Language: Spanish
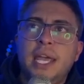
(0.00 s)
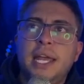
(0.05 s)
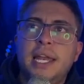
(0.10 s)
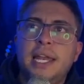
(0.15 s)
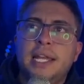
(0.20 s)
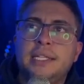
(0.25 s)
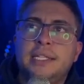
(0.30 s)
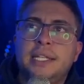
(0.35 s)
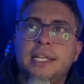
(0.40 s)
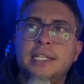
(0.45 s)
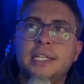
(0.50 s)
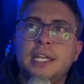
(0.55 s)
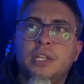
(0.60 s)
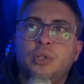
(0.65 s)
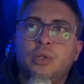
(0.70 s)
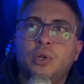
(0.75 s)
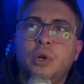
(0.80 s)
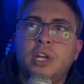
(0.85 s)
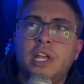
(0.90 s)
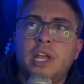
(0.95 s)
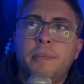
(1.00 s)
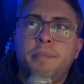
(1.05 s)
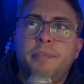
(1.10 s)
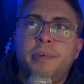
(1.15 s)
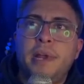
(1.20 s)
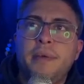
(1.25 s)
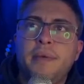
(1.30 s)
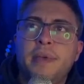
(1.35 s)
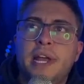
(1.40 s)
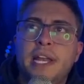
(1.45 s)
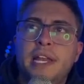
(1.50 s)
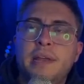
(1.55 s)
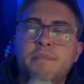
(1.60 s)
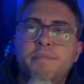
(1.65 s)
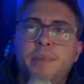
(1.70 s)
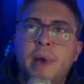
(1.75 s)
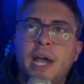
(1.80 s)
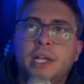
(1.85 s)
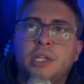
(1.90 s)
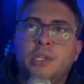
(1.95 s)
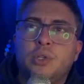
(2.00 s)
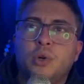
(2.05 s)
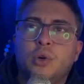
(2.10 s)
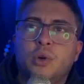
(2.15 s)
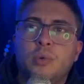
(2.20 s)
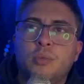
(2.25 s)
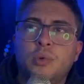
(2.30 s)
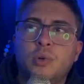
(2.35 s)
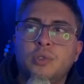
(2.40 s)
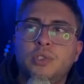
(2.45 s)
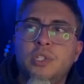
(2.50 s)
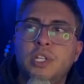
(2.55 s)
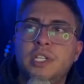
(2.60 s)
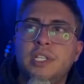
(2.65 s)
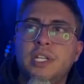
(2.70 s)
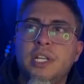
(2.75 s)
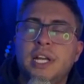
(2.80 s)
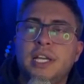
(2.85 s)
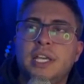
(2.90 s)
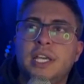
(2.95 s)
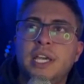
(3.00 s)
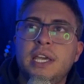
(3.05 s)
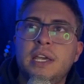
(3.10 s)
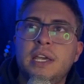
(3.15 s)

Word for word: trayectoria previa al impacto, como nos dicen aquí,